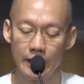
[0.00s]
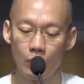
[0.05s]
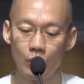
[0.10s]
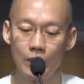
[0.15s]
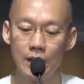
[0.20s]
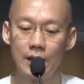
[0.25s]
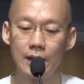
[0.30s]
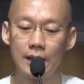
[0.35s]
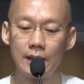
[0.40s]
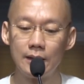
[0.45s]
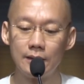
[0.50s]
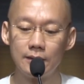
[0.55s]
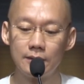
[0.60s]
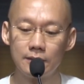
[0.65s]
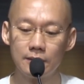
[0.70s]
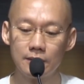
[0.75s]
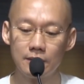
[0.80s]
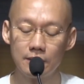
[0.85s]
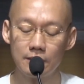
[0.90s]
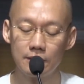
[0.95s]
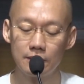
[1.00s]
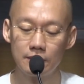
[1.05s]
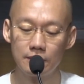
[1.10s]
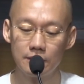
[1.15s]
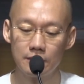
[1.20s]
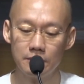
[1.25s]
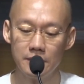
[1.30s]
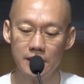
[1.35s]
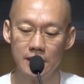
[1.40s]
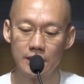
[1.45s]
แต่ว่า
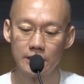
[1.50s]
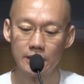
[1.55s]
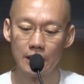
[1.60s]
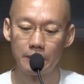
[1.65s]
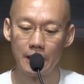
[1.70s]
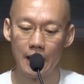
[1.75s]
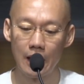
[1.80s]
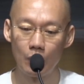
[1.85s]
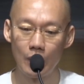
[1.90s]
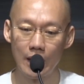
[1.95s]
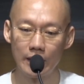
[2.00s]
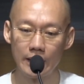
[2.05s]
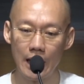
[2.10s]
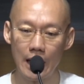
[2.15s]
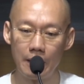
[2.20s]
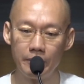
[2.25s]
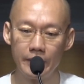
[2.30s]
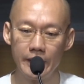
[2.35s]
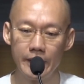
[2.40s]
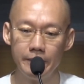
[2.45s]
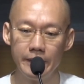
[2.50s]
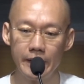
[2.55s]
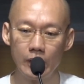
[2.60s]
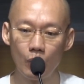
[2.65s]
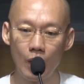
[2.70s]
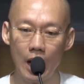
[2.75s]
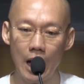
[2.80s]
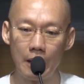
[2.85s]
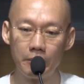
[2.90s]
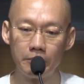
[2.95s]
เมื่อสภาวะธรรมที่มี
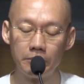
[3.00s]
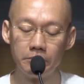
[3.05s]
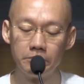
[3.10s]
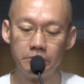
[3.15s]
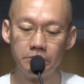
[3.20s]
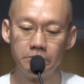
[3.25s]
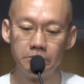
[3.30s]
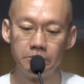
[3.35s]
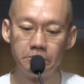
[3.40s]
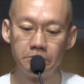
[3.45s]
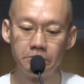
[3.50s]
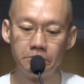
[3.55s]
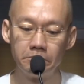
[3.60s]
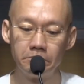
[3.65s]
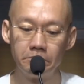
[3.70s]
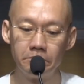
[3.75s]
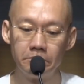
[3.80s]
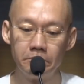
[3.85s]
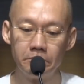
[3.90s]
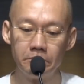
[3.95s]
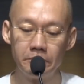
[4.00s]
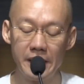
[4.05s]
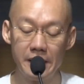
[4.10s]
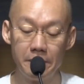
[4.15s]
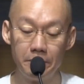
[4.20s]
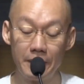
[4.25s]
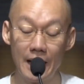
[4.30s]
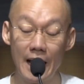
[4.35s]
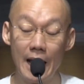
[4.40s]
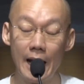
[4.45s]
ความเป
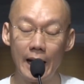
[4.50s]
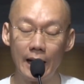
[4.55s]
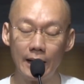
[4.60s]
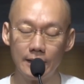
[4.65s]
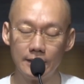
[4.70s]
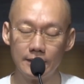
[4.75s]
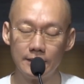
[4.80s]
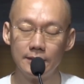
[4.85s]
ลี่ยนแปลง